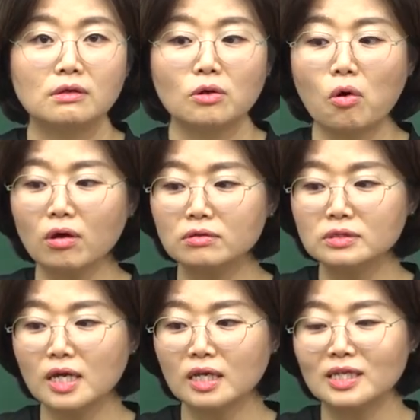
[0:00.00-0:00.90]
거기
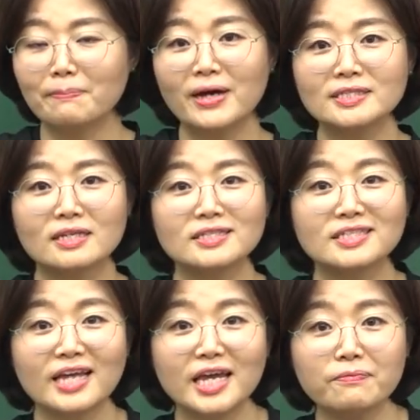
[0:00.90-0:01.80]
은행에 디파스한
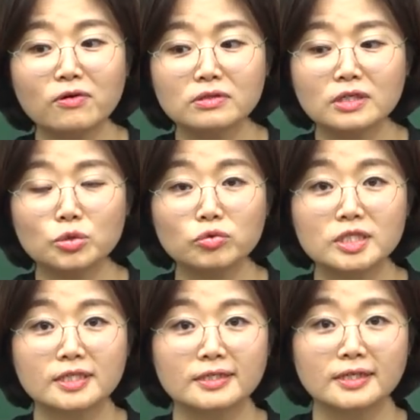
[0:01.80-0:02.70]
세이버들의
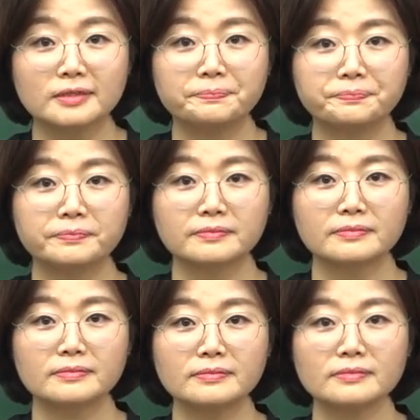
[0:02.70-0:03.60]
돈이잖아.
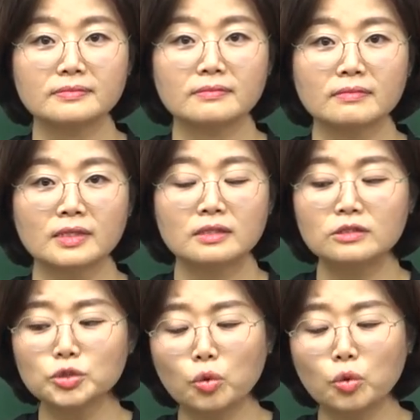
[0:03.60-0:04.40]
그